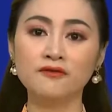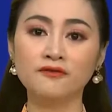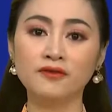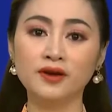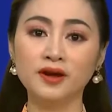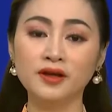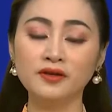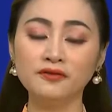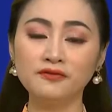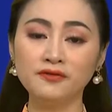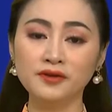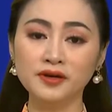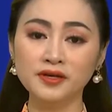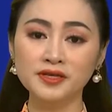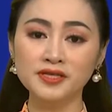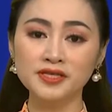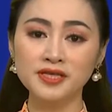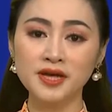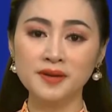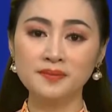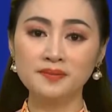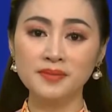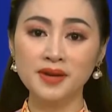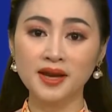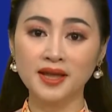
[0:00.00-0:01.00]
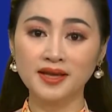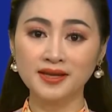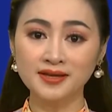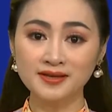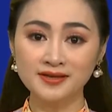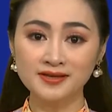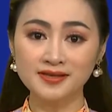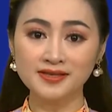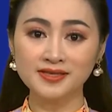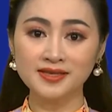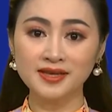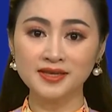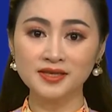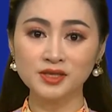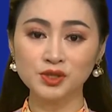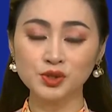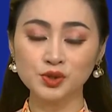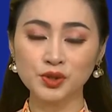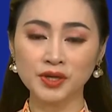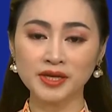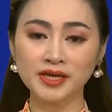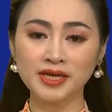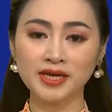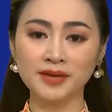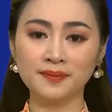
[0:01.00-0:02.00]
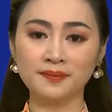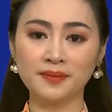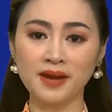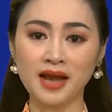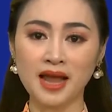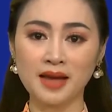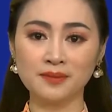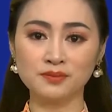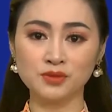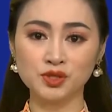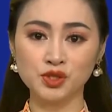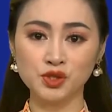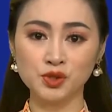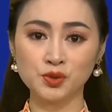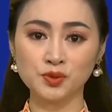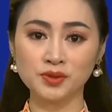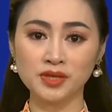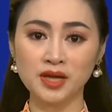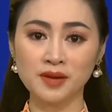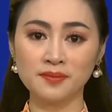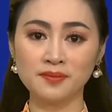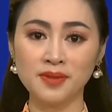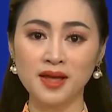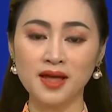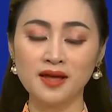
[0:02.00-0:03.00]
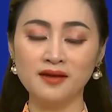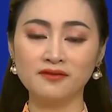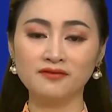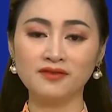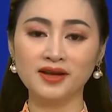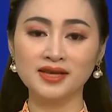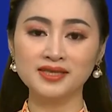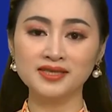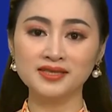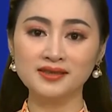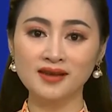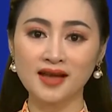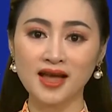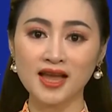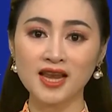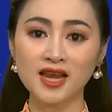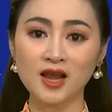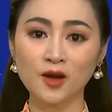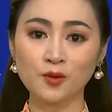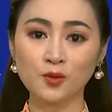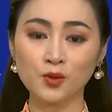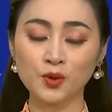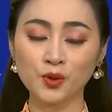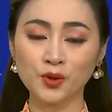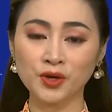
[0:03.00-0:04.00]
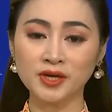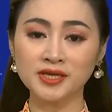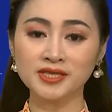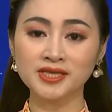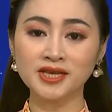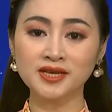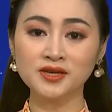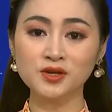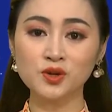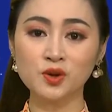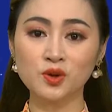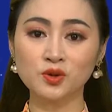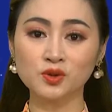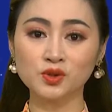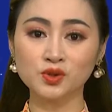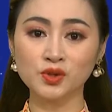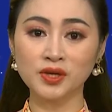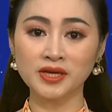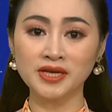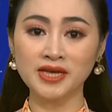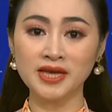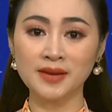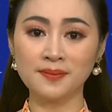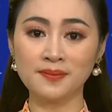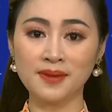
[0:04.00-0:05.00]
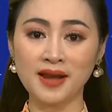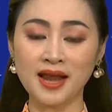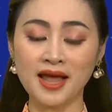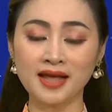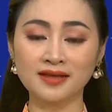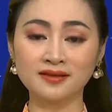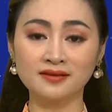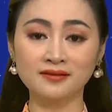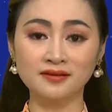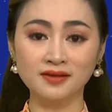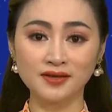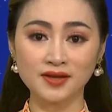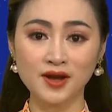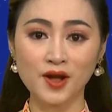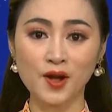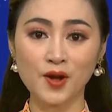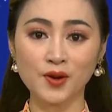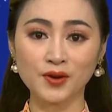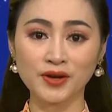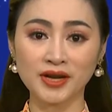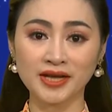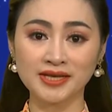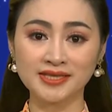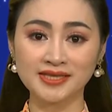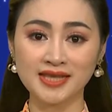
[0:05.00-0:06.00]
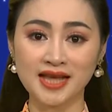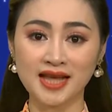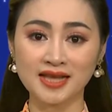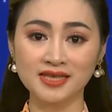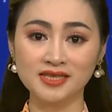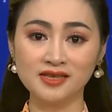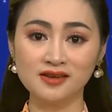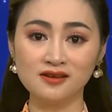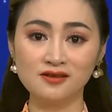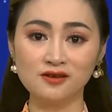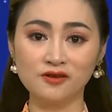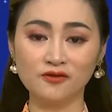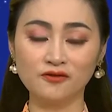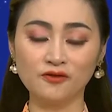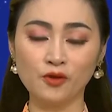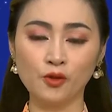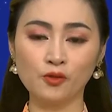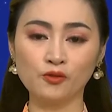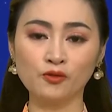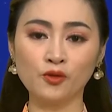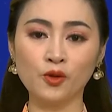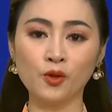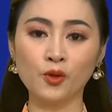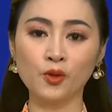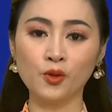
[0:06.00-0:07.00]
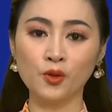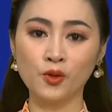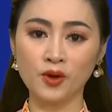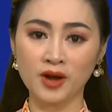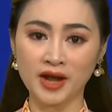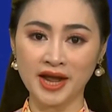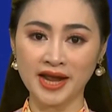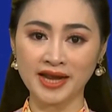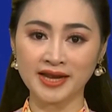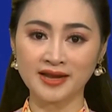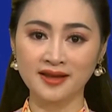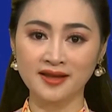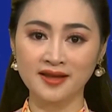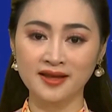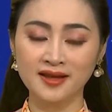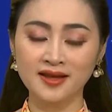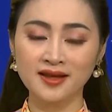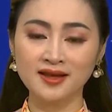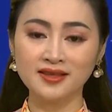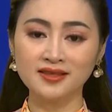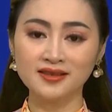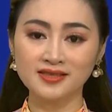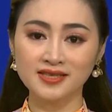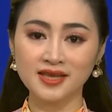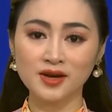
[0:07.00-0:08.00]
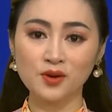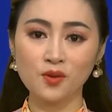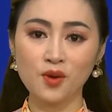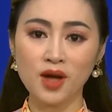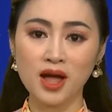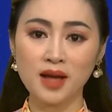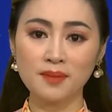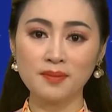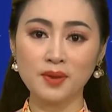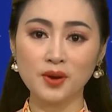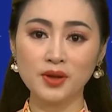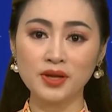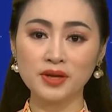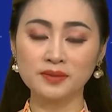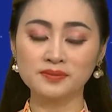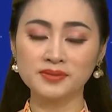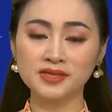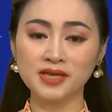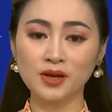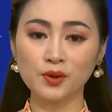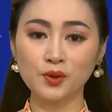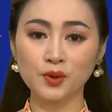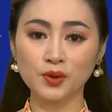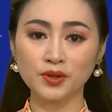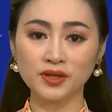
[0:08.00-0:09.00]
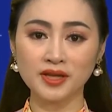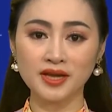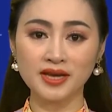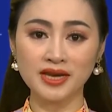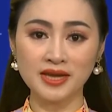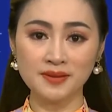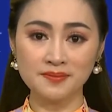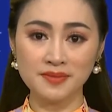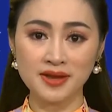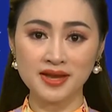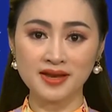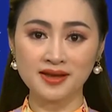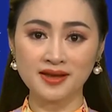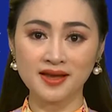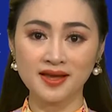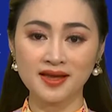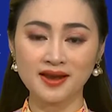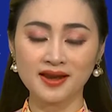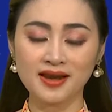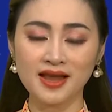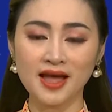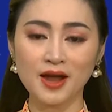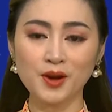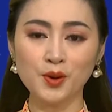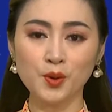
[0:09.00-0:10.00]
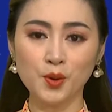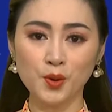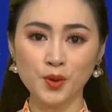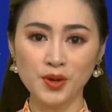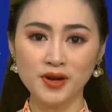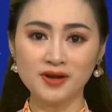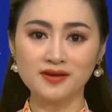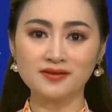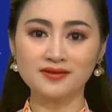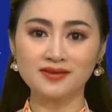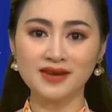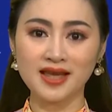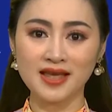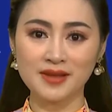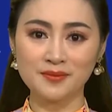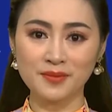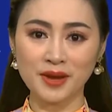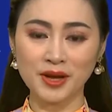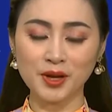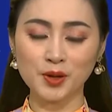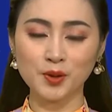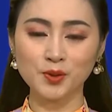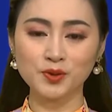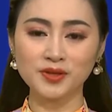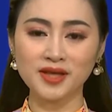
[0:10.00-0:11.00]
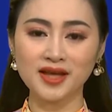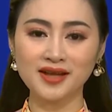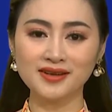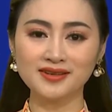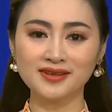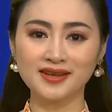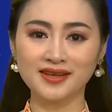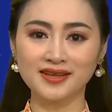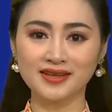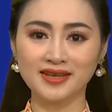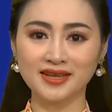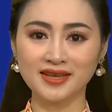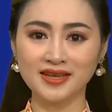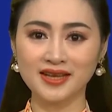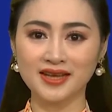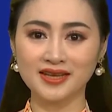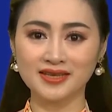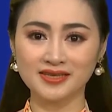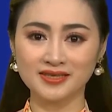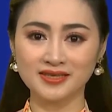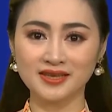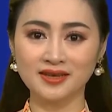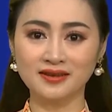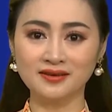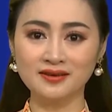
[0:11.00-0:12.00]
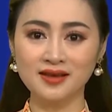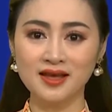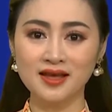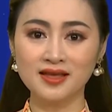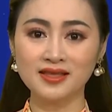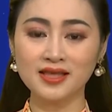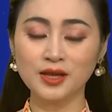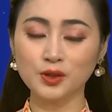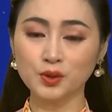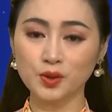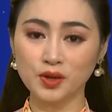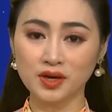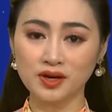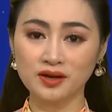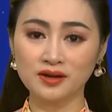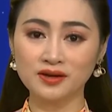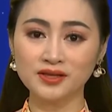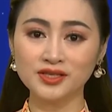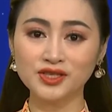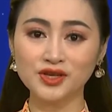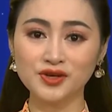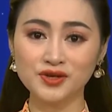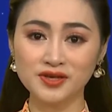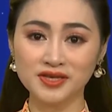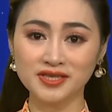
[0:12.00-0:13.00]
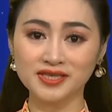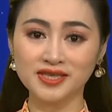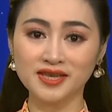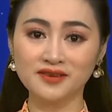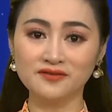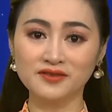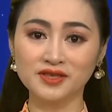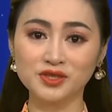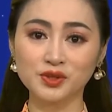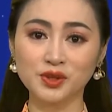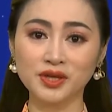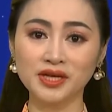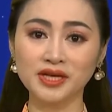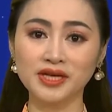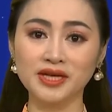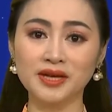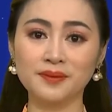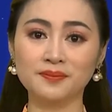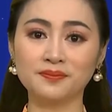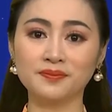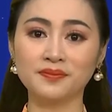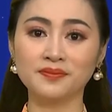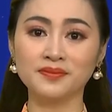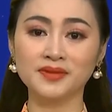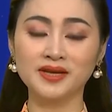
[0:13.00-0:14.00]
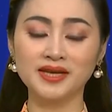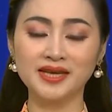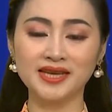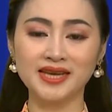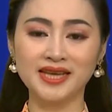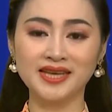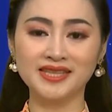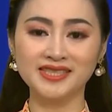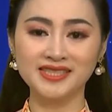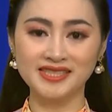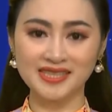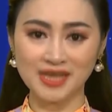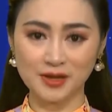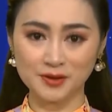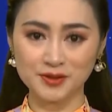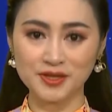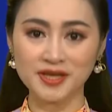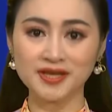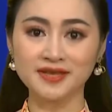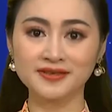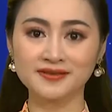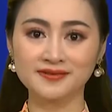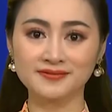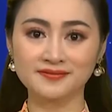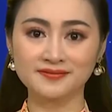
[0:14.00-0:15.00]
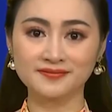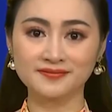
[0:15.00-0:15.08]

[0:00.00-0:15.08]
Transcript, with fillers: với phương châm lấy người dân doanh nghiệp làm trung tâm và sự hài lòng của người dân cùng doanh nghiệp là thước đo đánh giá chất lượng phục vụ của ngành. Thời gian qua, Bảo hiểm xã hội tỉnh Ninh Bình đã nỗ lực đẩy mạnh công tác cải cách hành chính, tạo thuận lợi cho người dân và doanh nghiệp khi đến giao dịch.